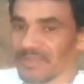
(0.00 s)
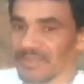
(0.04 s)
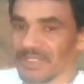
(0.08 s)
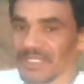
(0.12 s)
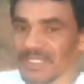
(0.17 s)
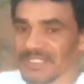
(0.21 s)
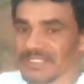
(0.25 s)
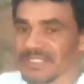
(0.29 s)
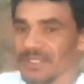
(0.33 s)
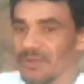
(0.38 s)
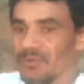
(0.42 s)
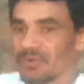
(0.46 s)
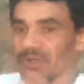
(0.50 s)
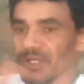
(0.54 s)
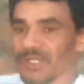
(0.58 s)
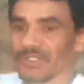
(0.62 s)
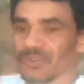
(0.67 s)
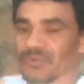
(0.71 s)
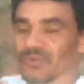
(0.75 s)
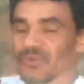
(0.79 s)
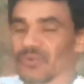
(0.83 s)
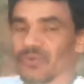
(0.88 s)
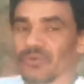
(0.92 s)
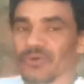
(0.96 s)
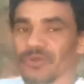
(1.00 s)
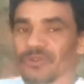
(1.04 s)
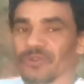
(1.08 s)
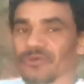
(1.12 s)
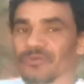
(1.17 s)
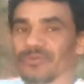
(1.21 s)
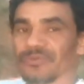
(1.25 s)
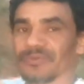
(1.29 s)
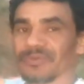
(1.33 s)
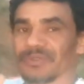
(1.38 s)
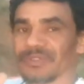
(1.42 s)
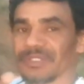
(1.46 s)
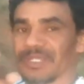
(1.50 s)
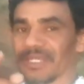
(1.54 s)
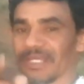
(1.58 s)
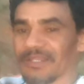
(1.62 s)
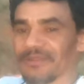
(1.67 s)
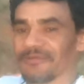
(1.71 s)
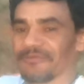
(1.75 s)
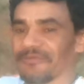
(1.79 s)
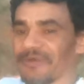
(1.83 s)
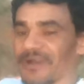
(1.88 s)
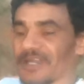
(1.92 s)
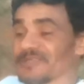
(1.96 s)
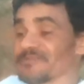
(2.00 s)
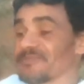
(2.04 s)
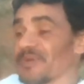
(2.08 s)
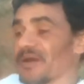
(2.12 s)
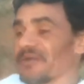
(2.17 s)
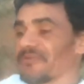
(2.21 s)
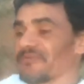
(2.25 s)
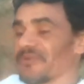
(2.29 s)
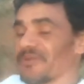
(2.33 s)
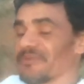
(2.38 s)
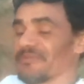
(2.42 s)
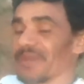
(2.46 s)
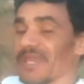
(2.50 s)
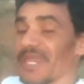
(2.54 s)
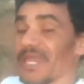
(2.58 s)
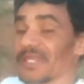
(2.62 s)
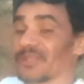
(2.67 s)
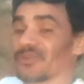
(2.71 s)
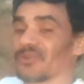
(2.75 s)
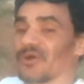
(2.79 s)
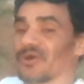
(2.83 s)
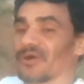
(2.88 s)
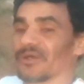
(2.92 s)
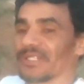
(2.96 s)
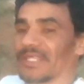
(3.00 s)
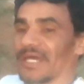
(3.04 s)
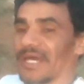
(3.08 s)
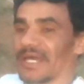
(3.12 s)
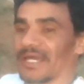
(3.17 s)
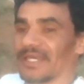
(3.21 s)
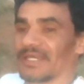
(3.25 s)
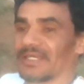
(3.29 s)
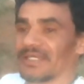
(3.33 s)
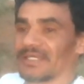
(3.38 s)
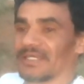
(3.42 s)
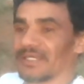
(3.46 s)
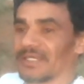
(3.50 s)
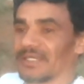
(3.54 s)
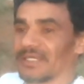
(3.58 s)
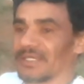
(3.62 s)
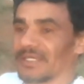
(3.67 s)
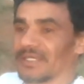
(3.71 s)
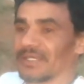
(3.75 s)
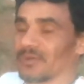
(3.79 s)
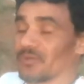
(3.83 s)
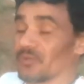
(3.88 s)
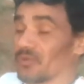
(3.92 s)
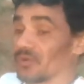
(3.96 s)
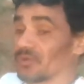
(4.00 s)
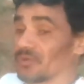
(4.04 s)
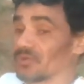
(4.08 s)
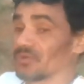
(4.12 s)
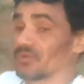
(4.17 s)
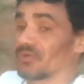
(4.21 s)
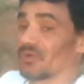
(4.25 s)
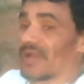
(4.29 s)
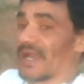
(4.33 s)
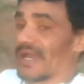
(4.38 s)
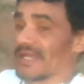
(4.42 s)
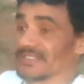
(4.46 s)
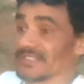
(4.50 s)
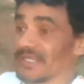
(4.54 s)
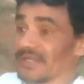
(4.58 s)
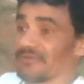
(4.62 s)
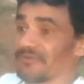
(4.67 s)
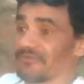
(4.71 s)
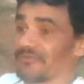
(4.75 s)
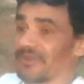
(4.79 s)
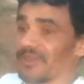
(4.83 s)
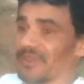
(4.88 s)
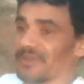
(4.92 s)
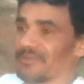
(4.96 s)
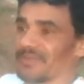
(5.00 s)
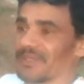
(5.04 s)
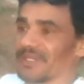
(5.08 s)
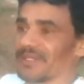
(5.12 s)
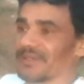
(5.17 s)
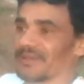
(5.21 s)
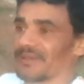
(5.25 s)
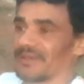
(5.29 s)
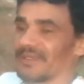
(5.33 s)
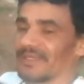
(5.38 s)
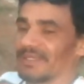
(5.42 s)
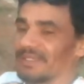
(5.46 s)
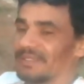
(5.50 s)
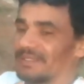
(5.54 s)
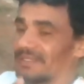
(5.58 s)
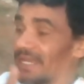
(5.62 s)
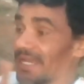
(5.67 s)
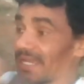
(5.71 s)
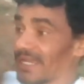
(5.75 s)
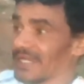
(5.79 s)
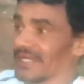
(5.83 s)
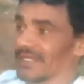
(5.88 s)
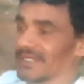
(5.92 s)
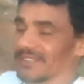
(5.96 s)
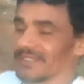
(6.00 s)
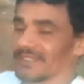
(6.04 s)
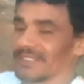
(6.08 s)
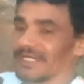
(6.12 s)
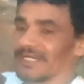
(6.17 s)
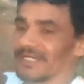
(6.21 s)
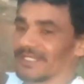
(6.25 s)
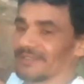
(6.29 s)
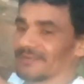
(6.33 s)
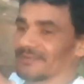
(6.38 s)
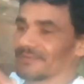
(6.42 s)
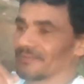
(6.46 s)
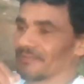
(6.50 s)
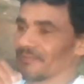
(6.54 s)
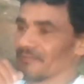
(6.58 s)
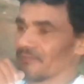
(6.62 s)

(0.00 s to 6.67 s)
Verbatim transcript: Esse é o canto curto que ele faz para a fêmea retornar. Quando no caso a fêmea tá cantando.